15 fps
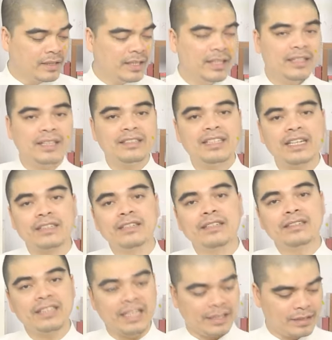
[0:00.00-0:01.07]
Thì khăn sạch,
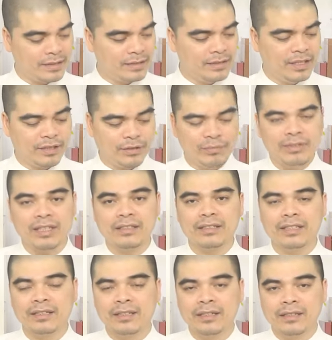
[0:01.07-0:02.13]
nước sạch thì cũng
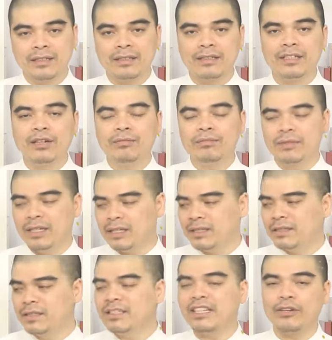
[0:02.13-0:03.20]
được Tử Thông
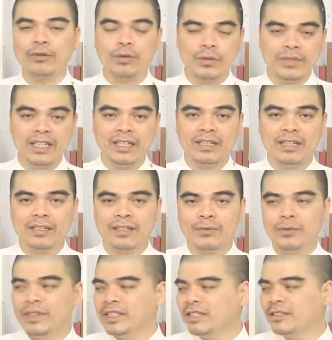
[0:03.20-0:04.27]
chia sẻ cùng quý vị.
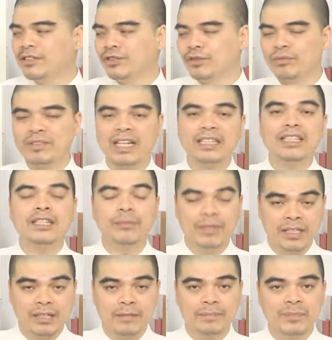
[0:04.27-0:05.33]
Quý vị sẽ sử dụng chai Nhất Tâm
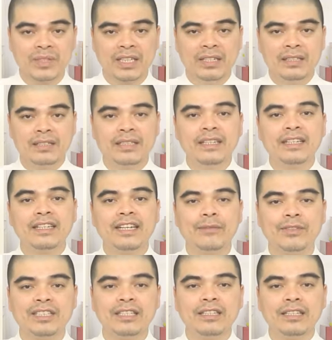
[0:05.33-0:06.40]
Hương. Thì đi
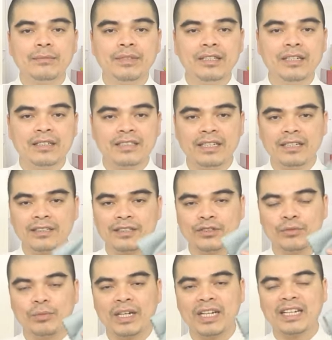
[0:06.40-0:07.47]
kèm với chai Nhất Tâm Hương sẽ được sử
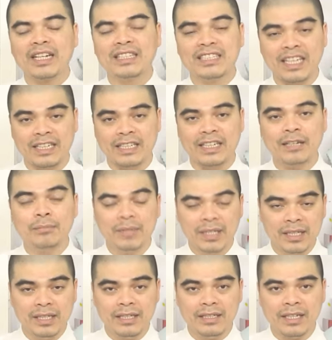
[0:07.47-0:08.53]
dụng một cái khăn sạch, khăn
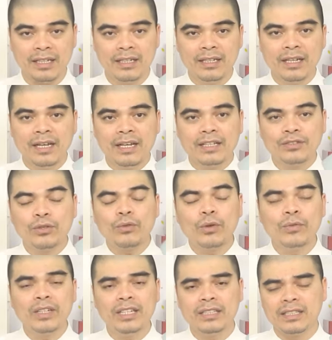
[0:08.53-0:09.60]
mới nhá. Giúp
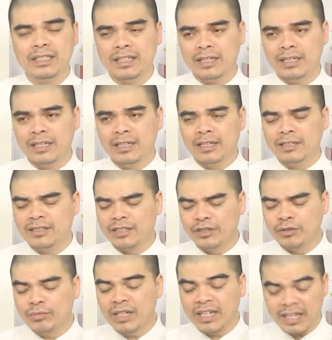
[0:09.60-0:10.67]
quý vị sử
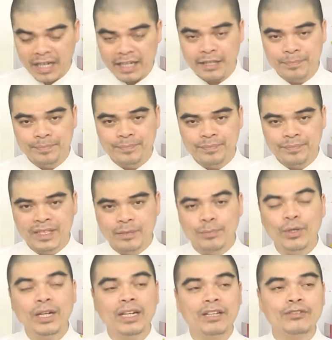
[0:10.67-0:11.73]
dụng được ngay.
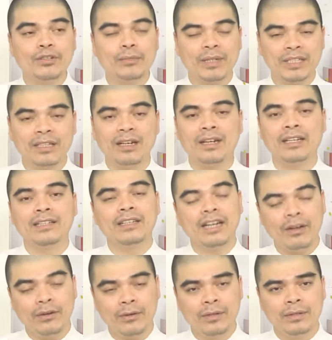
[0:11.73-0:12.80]
Mỗi lần lau dọn bàn thờ lấy ra
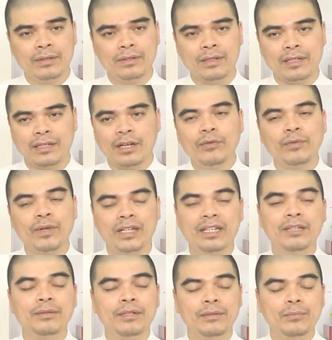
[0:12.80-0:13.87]
lau, không phải
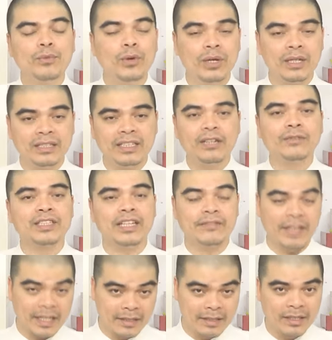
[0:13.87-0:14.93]
đi mua chứ không phải chạy
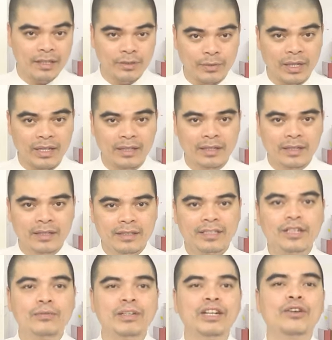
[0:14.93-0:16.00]
vạy nữa, đúng không ạ?
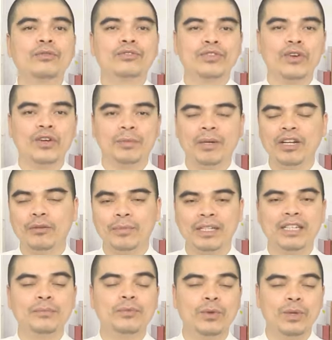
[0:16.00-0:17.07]
Chứ không đến lúc rồi bắt đầu
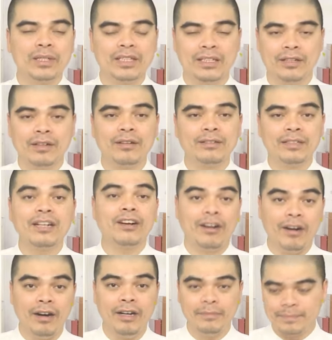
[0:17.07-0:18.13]
mới đi mua thì nó rất là
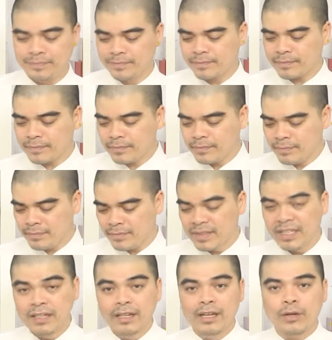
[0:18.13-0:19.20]
khó.
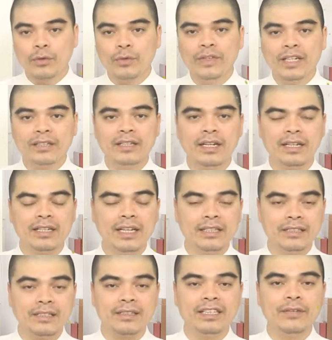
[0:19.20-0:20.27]
Quý vị có thể liên
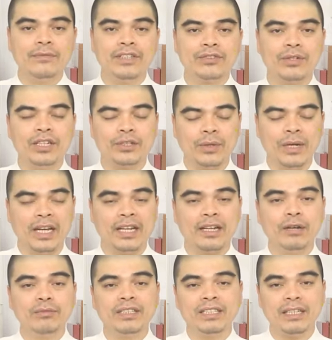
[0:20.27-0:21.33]
hệ trực tiếp với số điện thoại
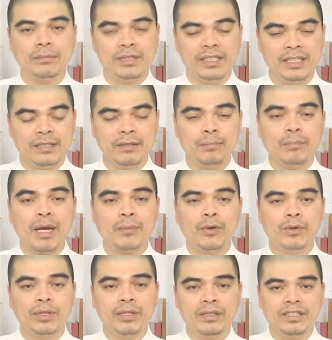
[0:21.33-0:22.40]
0989
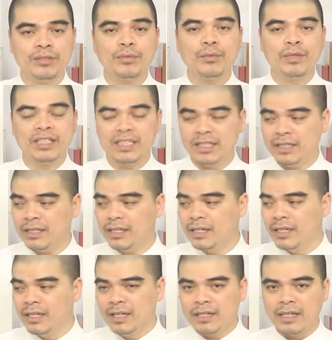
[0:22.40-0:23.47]
34 9119
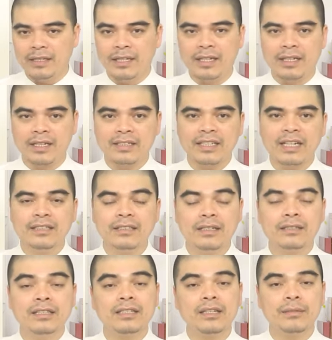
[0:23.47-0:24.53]
để thỉnh cái chai
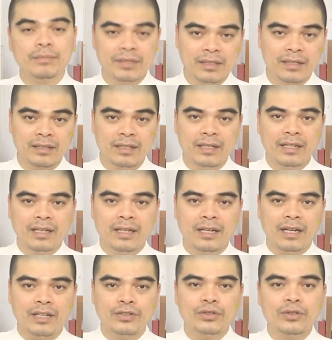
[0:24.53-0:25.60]
nước Nhất Tâm Hương,
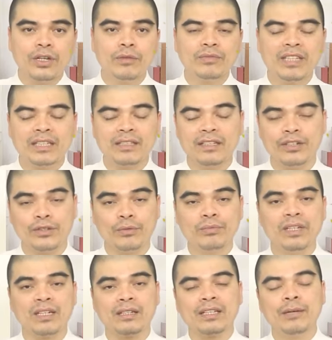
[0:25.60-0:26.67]
giúp cho không gian thờ
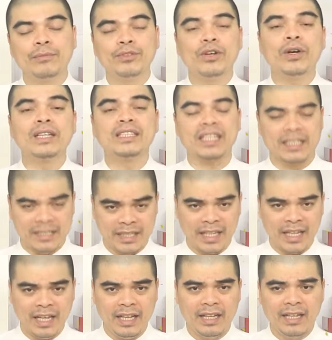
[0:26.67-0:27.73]
cúng được thơm tho, sạch
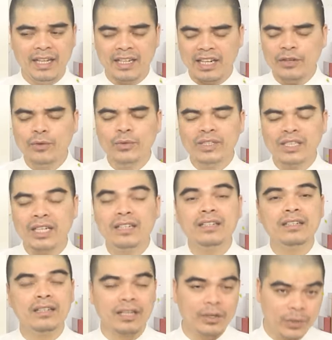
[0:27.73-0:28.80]
sẽ, các cụ sẽ
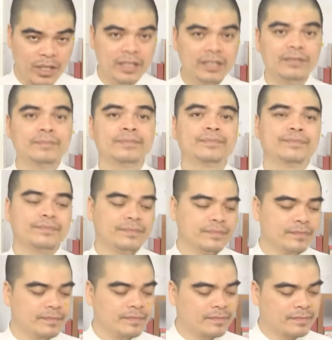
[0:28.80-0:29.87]
ngự được lâu hơn.
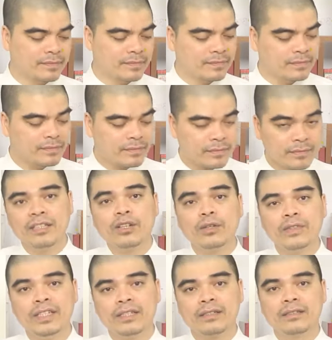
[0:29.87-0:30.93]
Thưa
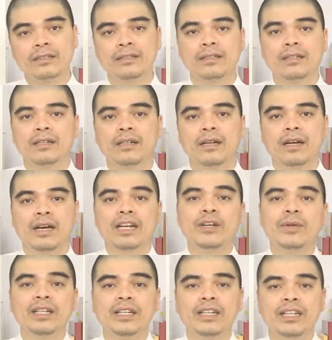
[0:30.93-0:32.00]
quý vị,
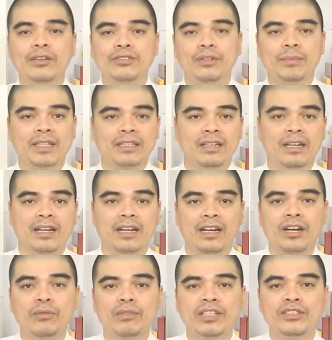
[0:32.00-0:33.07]
lưu ý khi lau dọn bàn thờ là
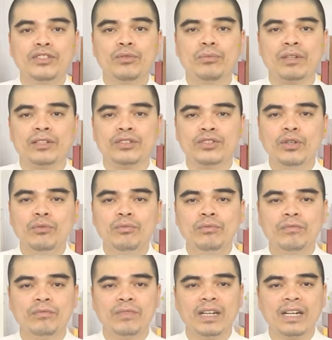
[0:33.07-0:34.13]
không nên dùng
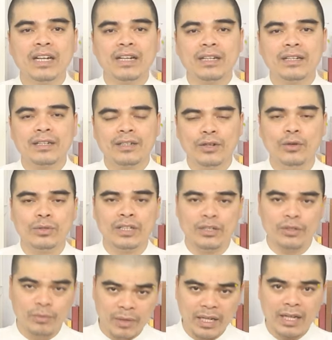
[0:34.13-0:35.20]
chung với các đồ
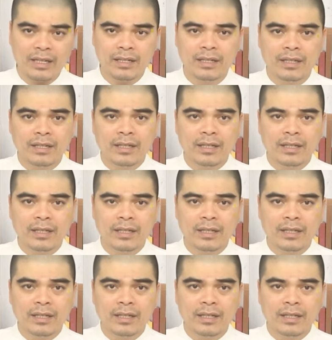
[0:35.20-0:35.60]
thờ cúng khác.